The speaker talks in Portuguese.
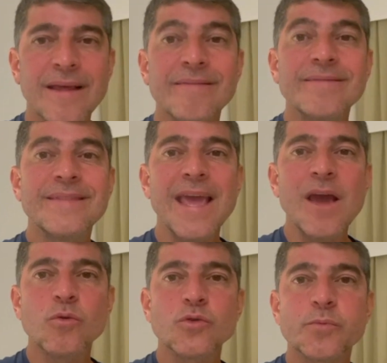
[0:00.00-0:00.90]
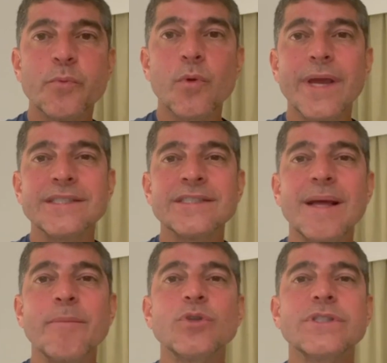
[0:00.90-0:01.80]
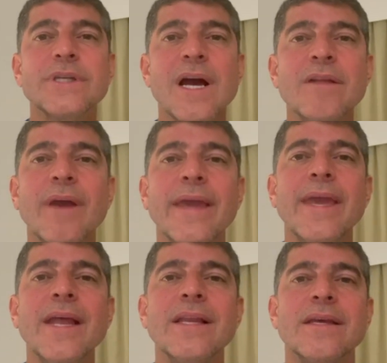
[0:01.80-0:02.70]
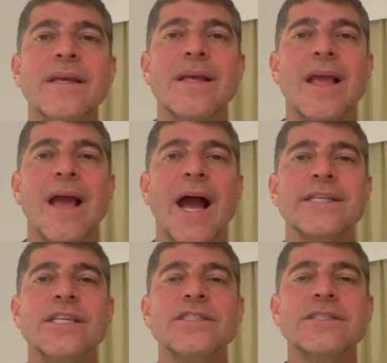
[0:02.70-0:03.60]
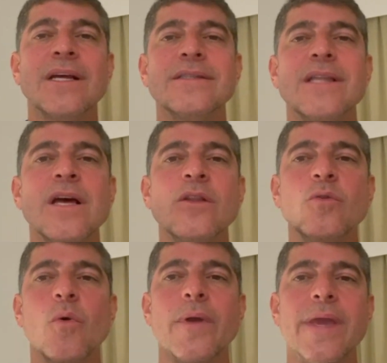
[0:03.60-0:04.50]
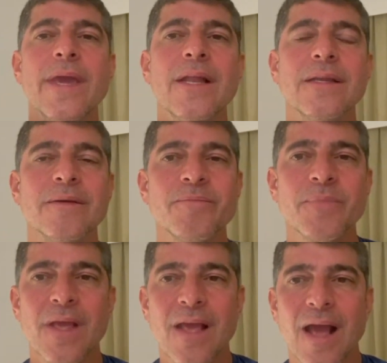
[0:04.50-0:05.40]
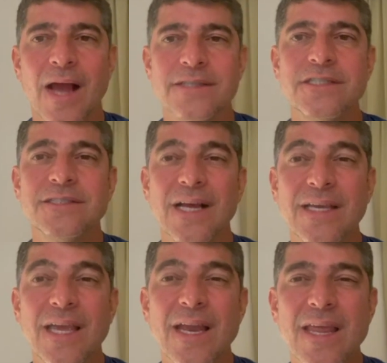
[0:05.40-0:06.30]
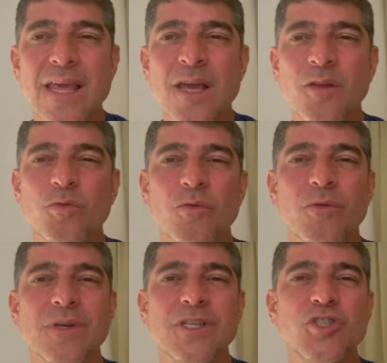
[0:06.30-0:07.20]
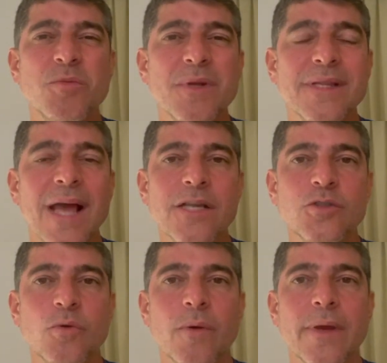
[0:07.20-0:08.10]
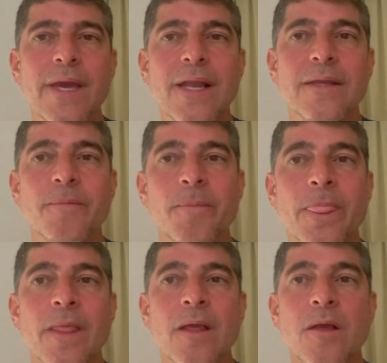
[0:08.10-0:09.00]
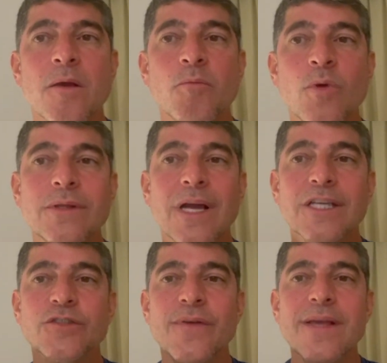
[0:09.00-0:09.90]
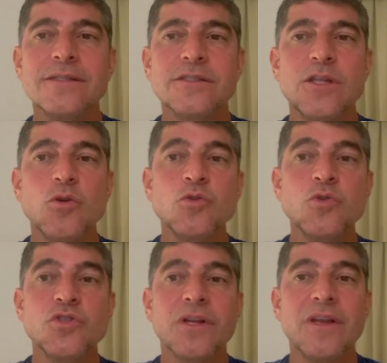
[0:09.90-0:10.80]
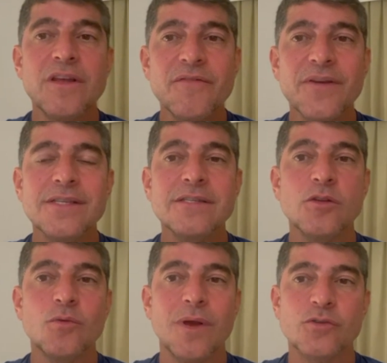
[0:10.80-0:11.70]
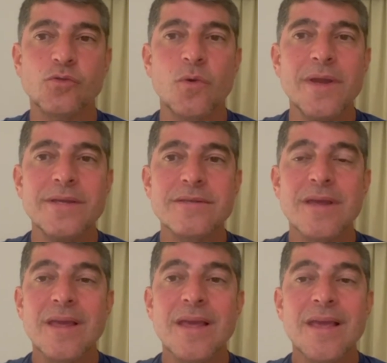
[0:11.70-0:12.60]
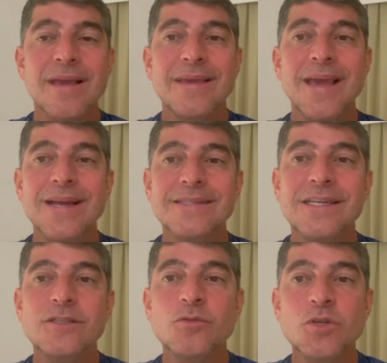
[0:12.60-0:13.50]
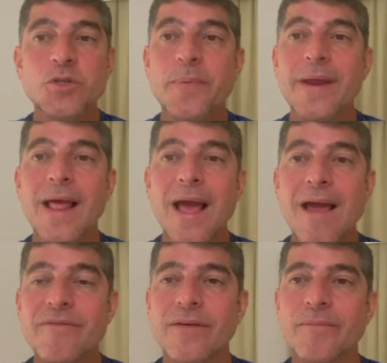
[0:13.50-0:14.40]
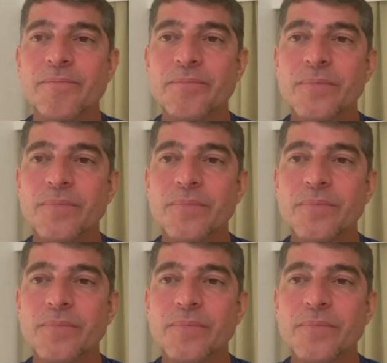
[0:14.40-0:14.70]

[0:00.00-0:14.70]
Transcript: Deus, porque a gente está buscando a Ele, a gente está andando com Ele, a gente está querendo intimidade com Ele, muitas vezes Deus nos livra de situações que a gente não esperava.